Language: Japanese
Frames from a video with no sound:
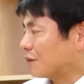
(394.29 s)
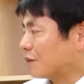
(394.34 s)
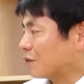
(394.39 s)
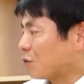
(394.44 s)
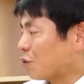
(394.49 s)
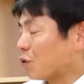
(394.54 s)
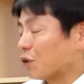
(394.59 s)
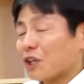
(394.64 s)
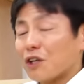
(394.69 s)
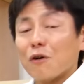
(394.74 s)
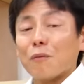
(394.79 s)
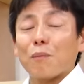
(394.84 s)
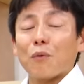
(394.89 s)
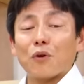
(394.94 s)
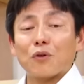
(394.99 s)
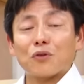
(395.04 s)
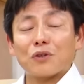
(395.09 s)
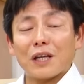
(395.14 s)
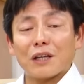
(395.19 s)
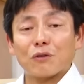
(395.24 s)
ここでの
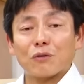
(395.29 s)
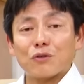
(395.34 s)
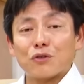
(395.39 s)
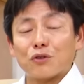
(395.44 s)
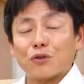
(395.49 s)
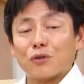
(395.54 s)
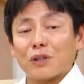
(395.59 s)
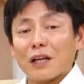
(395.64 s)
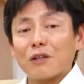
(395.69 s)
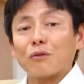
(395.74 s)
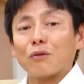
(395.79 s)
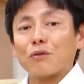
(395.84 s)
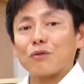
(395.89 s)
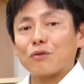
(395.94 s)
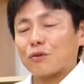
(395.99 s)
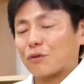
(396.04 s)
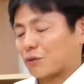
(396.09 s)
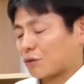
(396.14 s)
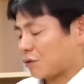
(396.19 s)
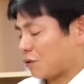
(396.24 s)
ポイントだと、重要だと
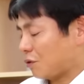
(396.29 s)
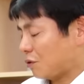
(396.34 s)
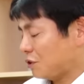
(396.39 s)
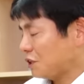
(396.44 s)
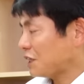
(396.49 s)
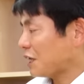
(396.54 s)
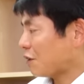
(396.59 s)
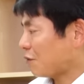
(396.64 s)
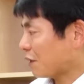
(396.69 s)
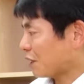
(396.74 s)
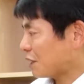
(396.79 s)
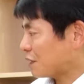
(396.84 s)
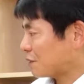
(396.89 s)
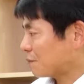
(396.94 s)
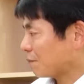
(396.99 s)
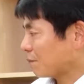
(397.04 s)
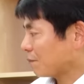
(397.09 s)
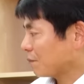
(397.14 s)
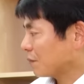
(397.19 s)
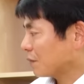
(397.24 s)
いうことになるわけで
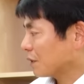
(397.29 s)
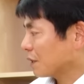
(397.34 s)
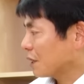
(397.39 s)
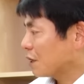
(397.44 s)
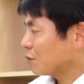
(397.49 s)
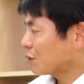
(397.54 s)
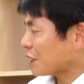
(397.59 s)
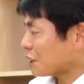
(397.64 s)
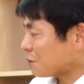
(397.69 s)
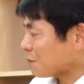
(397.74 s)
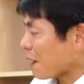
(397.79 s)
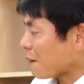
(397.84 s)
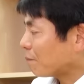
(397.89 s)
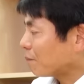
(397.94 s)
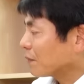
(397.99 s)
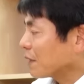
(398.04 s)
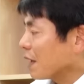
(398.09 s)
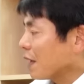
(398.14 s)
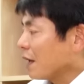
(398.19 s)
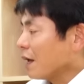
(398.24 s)
す。ふたつ
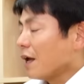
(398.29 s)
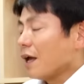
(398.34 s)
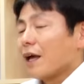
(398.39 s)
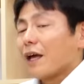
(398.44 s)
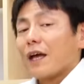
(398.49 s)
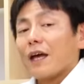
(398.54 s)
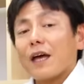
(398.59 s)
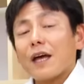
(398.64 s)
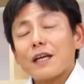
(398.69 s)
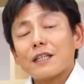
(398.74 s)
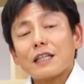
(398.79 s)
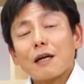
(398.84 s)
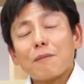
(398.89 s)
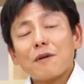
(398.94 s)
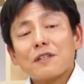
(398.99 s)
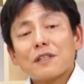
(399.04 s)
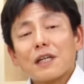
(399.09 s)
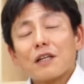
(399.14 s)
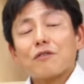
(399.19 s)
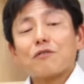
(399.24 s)
め、えー、差
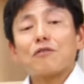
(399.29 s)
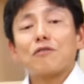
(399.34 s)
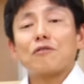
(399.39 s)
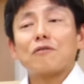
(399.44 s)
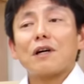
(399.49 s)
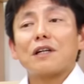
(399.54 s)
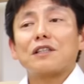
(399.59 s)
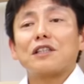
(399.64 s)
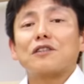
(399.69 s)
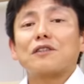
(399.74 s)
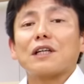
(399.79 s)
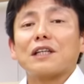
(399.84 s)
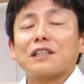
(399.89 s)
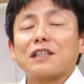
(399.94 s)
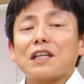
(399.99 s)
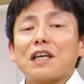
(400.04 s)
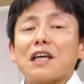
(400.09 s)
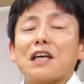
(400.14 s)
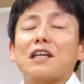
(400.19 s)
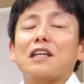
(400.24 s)
別化というのは実は
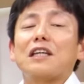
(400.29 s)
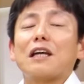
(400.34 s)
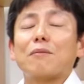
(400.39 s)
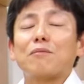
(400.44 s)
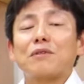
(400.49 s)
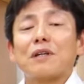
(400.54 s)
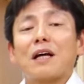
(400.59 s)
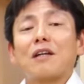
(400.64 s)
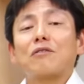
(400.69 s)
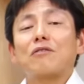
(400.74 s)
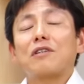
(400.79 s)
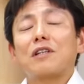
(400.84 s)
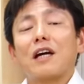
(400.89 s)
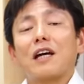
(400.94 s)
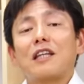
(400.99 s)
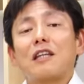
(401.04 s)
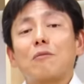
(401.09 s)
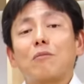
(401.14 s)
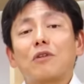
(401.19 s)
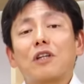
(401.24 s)
製品やブランド以
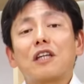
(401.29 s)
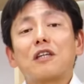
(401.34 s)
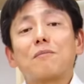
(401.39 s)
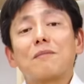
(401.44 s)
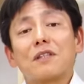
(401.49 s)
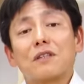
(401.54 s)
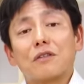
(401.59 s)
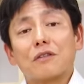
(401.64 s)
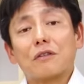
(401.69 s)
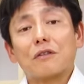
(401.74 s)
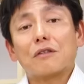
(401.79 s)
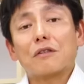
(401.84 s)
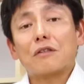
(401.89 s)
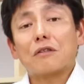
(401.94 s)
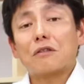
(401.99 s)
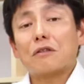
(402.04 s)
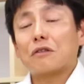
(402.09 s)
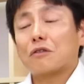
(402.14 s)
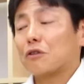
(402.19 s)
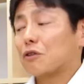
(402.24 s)
外でもできます。
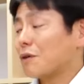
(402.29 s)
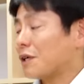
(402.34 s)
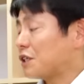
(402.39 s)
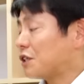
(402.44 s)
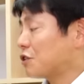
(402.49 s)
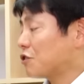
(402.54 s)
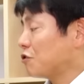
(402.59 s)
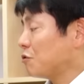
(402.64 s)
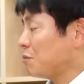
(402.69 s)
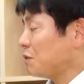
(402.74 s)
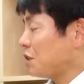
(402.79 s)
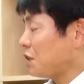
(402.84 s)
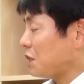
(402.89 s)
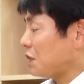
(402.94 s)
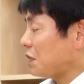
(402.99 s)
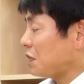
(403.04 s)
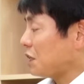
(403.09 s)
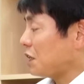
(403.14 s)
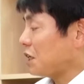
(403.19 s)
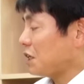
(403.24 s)
それは仕
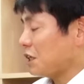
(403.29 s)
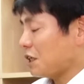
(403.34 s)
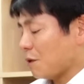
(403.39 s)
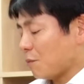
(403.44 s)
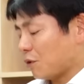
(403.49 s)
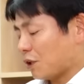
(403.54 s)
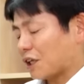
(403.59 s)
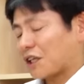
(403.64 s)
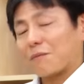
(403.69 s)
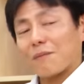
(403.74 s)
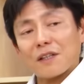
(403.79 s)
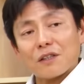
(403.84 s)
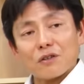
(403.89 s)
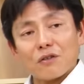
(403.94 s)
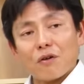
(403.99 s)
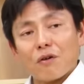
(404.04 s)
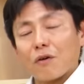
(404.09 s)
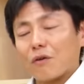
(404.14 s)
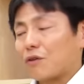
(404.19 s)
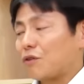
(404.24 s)
組みでもできま
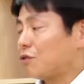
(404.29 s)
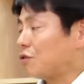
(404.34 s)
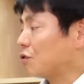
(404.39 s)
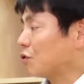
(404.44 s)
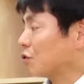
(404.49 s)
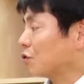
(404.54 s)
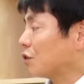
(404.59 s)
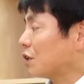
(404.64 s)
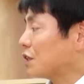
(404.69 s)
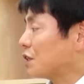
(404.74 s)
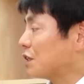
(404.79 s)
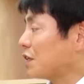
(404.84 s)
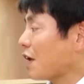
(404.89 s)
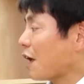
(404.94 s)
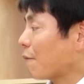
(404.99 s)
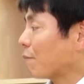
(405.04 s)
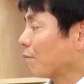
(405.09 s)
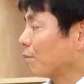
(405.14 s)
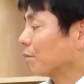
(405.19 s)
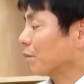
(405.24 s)
すということでし
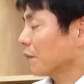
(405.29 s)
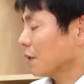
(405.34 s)
て、